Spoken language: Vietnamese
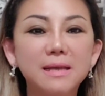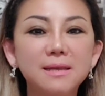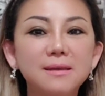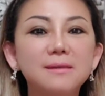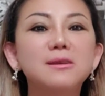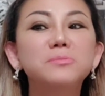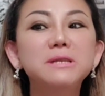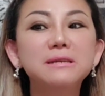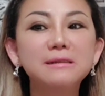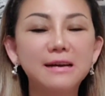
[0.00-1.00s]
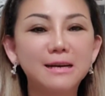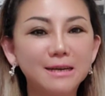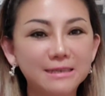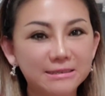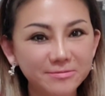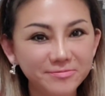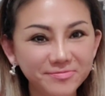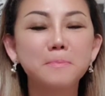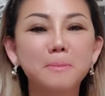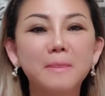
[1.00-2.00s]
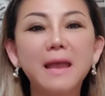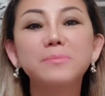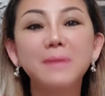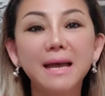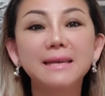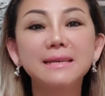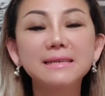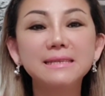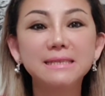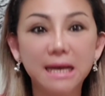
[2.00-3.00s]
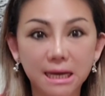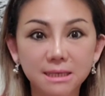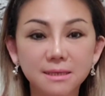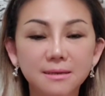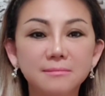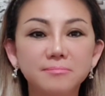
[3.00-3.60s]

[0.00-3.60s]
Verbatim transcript: Thì giống như là em thấy chợ